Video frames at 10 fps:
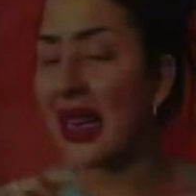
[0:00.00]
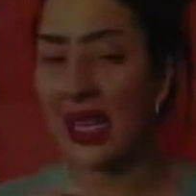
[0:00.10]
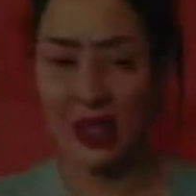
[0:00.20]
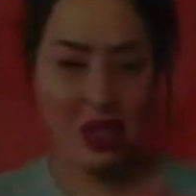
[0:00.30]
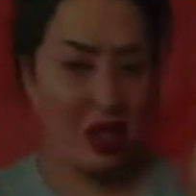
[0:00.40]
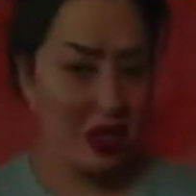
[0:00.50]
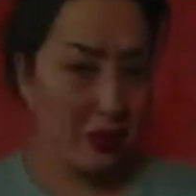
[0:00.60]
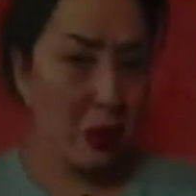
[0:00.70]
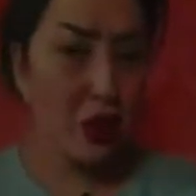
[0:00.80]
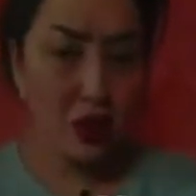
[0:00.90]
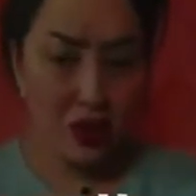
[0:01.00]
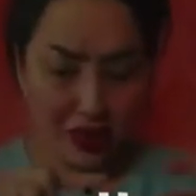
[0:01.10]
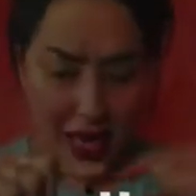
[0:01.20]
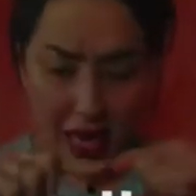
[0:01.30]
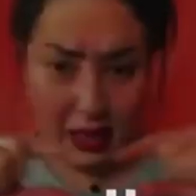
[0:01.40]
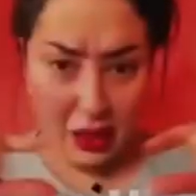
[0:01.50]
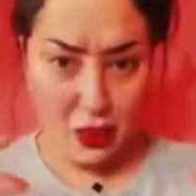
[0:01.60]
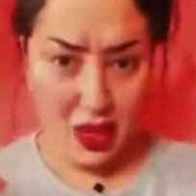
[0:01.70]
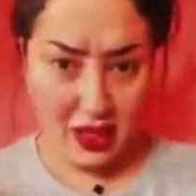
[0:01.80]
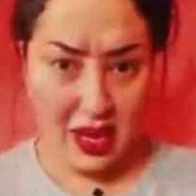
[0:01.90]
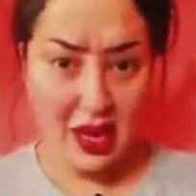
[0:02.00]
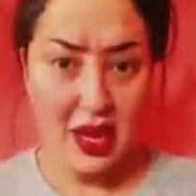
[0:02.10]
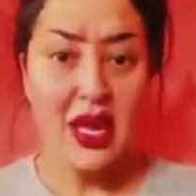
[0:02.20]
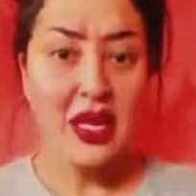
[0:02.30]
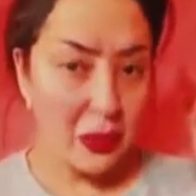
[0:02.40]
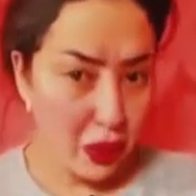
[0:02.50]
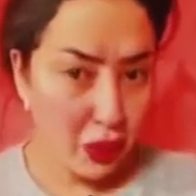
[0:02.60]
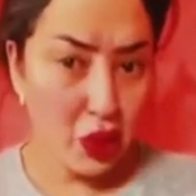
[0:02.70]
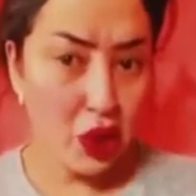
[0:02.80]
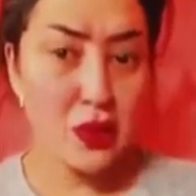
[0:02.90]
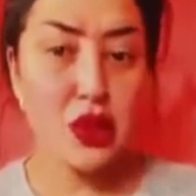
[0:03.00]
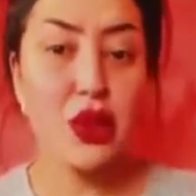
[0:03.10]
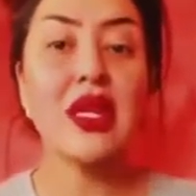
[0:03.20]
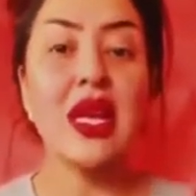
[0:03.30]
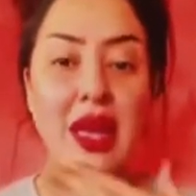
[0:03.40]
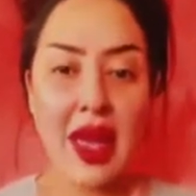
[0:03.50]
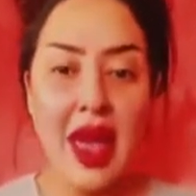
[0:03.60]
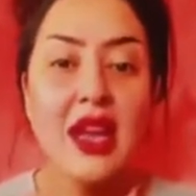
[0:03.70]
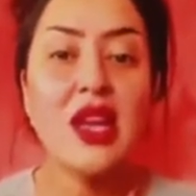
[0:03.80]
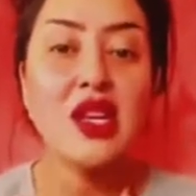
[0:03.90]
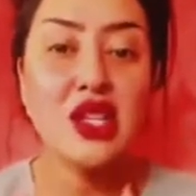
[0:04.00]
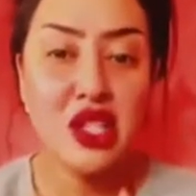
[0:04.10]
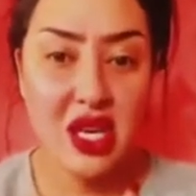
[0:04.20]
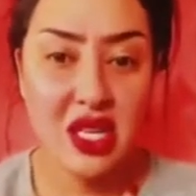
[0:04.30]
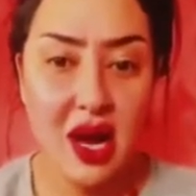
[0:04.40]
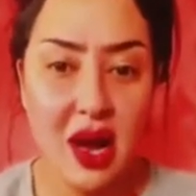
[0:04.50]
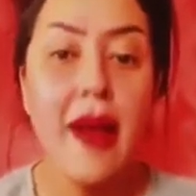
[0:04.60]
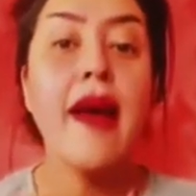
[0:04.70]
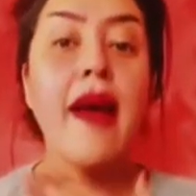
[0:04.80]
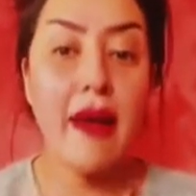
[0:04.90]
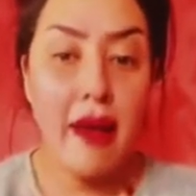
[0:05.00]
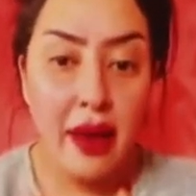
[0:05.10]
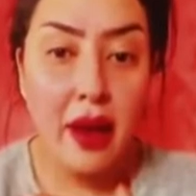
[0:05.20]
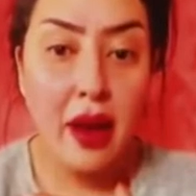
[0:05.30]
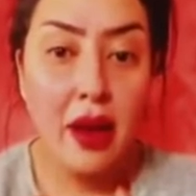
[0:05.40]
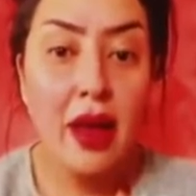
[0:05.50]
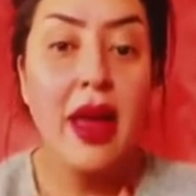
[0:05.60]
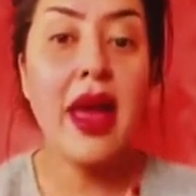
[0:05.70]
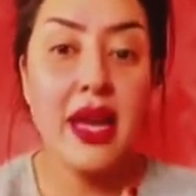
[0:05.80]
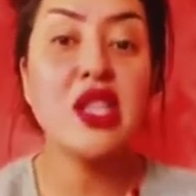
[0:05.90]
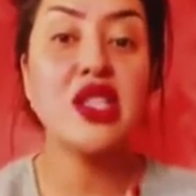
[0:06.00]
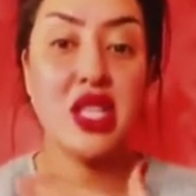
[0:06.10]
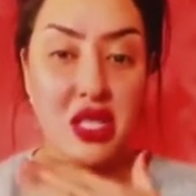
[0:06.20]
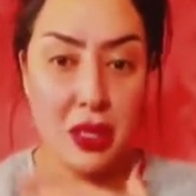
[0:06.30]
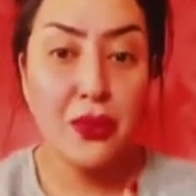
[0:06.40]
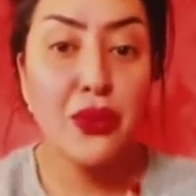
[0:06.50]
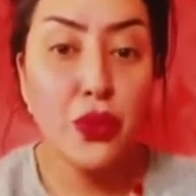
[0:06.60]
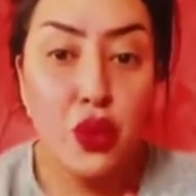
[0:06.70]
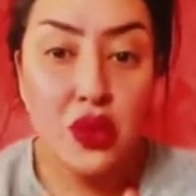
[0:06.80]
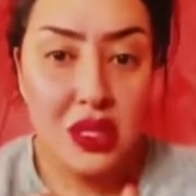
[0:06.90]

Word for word: شريتها بمليون ونص اخر وحده دابا نحط لكم ستوري ديالي انا اللي شريتها انا انا اللي شريتها بفلوسي